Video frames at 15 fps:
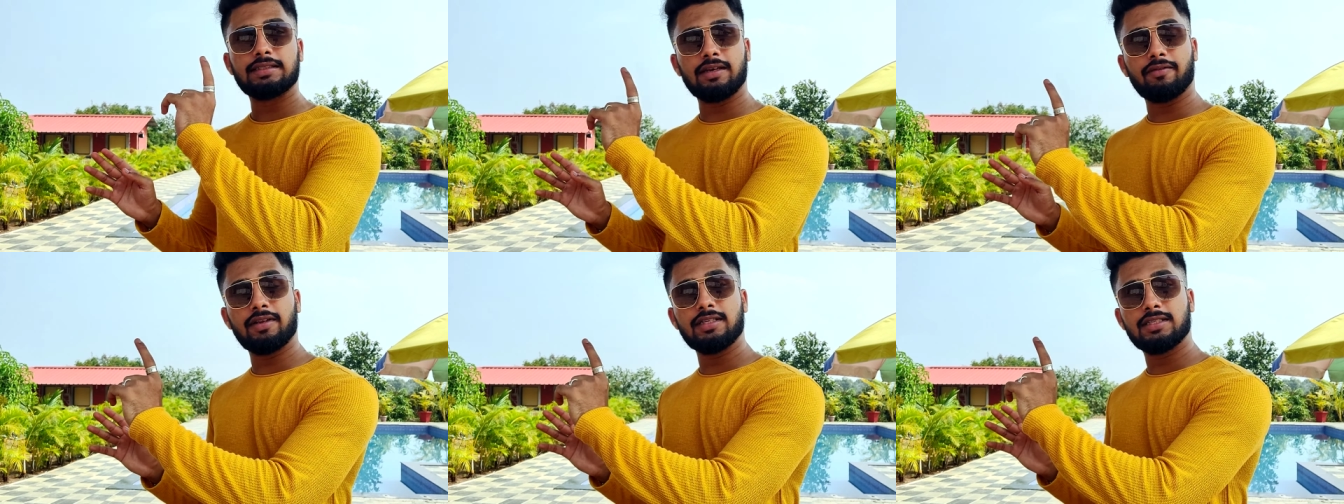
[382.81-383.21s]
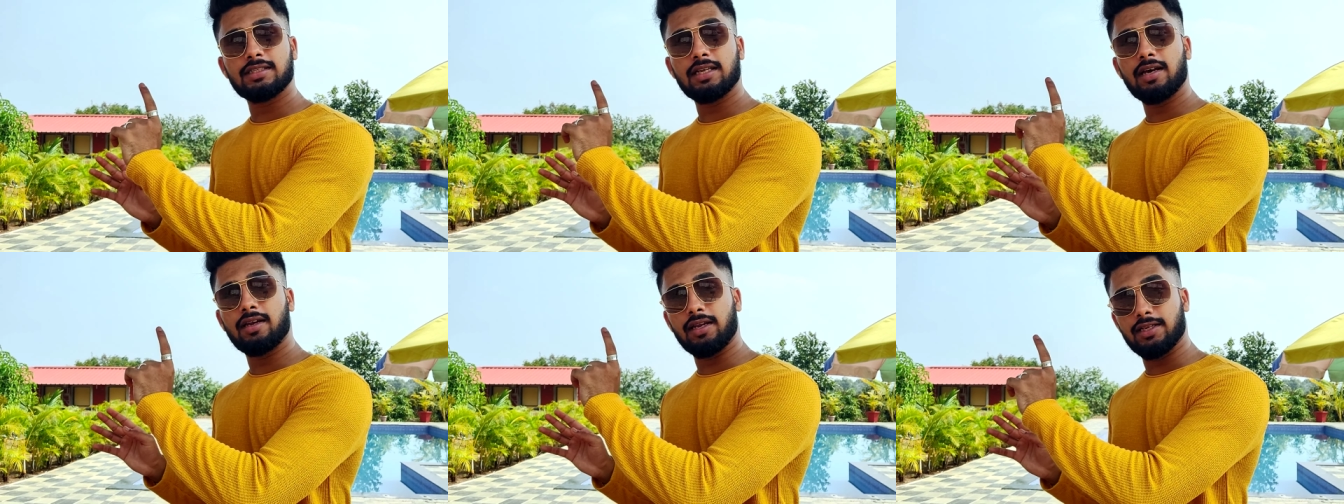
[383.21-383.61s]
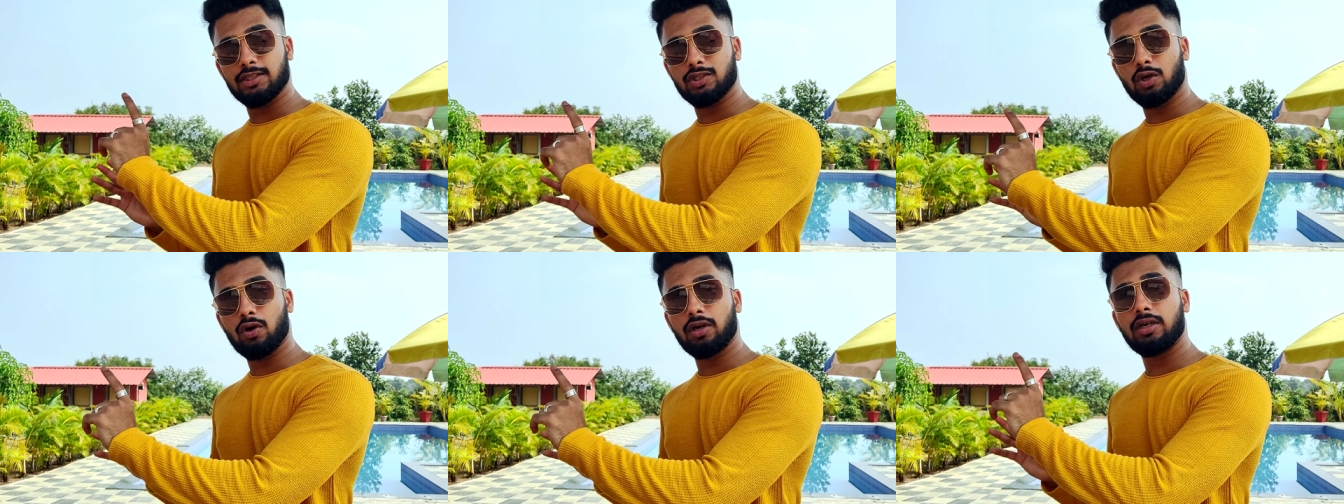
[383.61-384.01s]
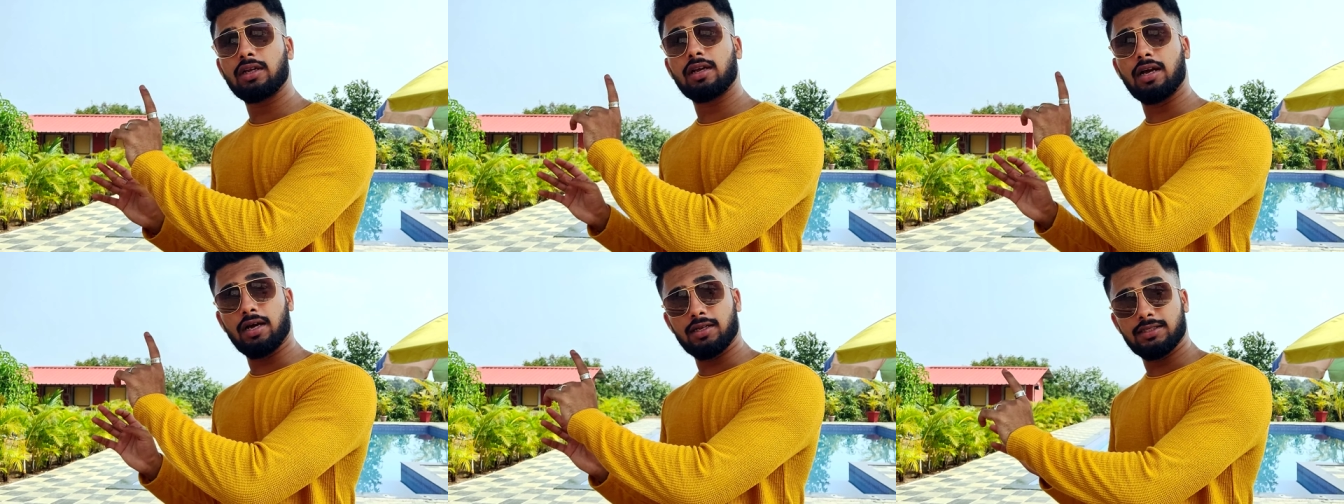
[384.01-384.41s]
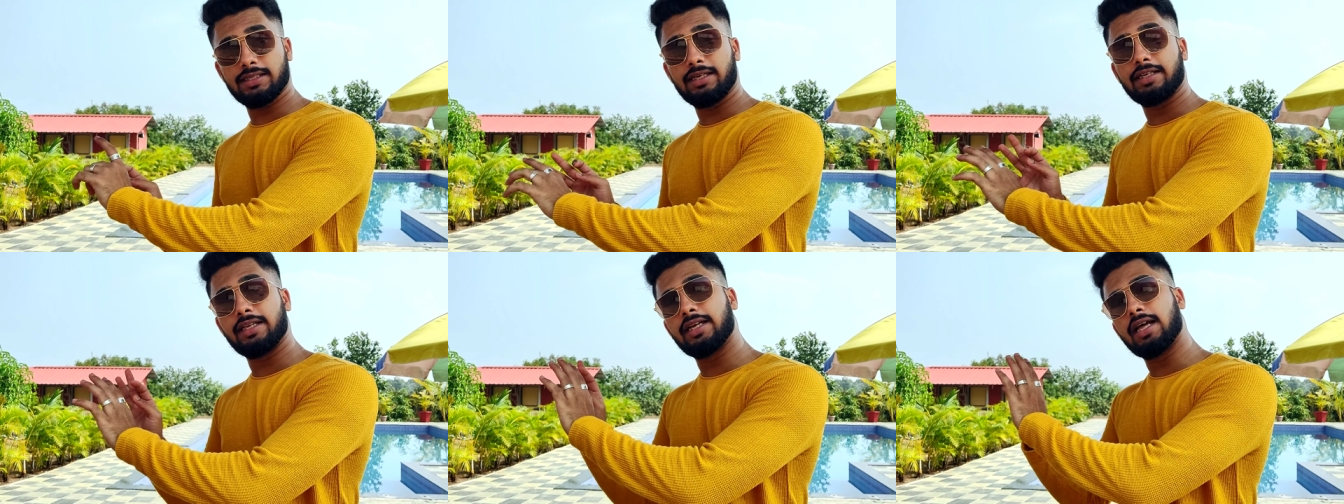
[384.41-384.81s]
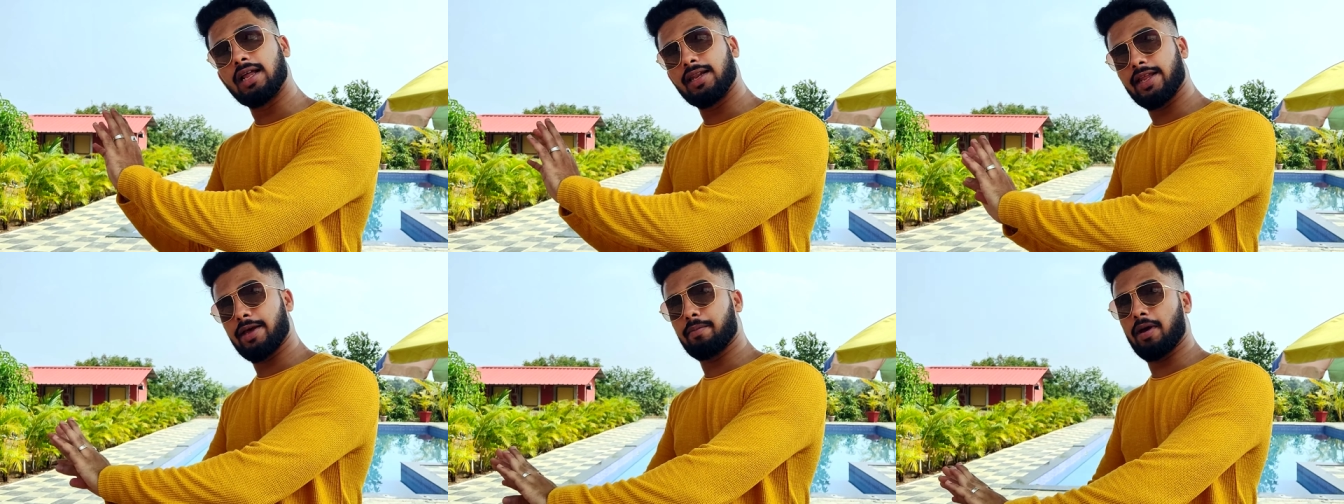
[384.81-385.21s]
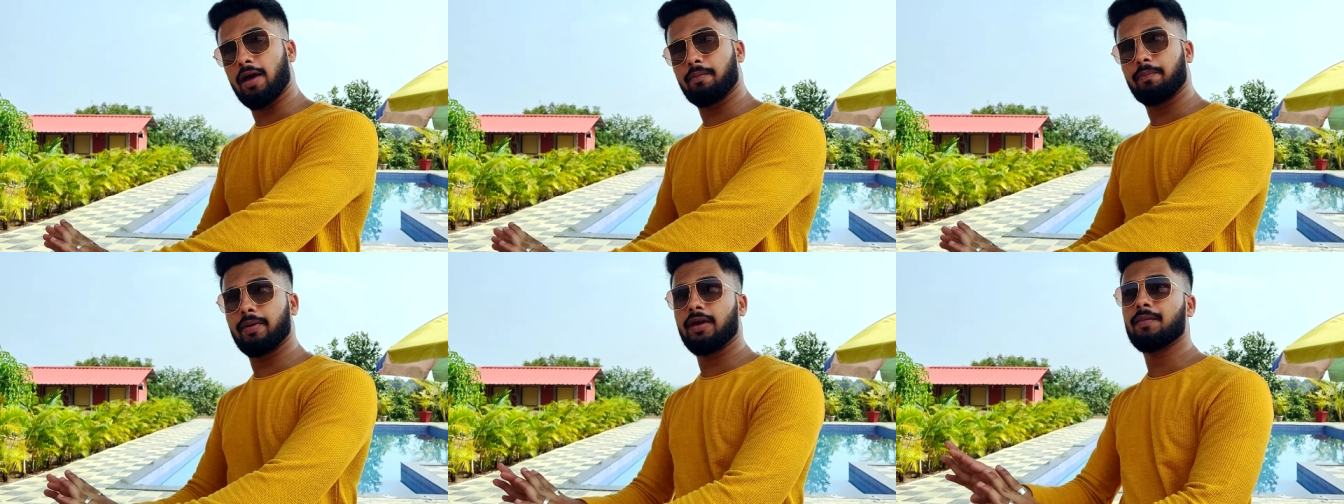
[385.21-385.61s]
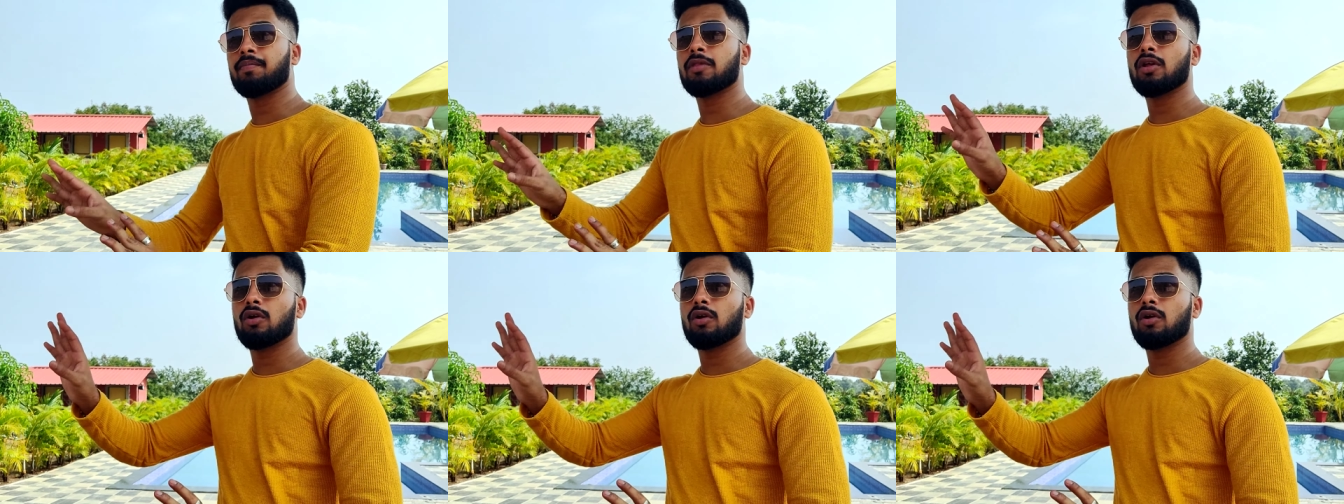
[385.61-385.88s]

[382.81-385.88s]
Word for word: सेवन स्टार रिजॉर्ट करजट ये डालना है मैप पे